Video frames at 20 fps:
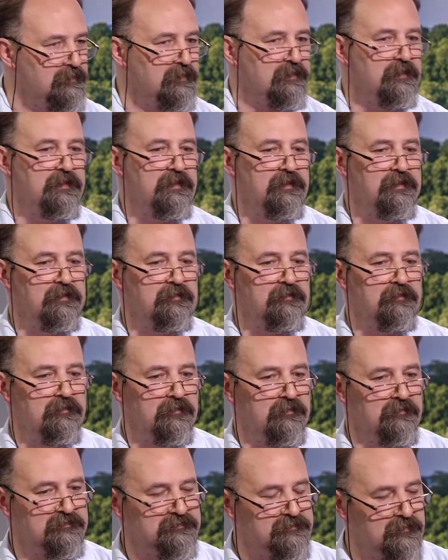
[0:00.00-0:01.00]
и
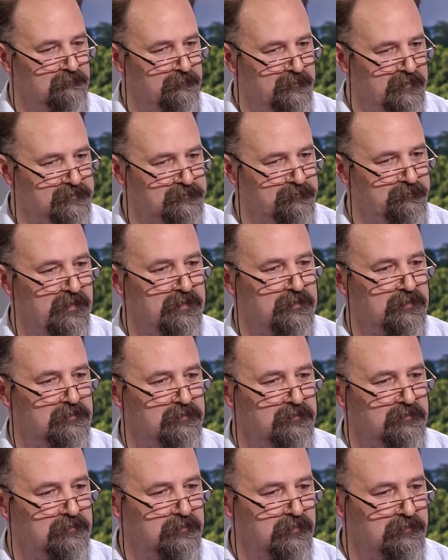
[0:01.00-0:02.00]
э, Совбез
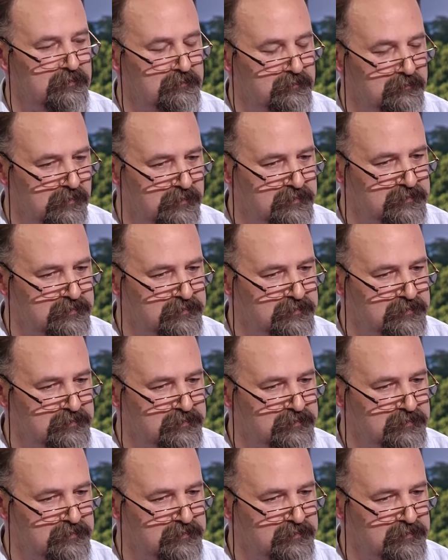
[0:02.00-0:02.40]
принял э,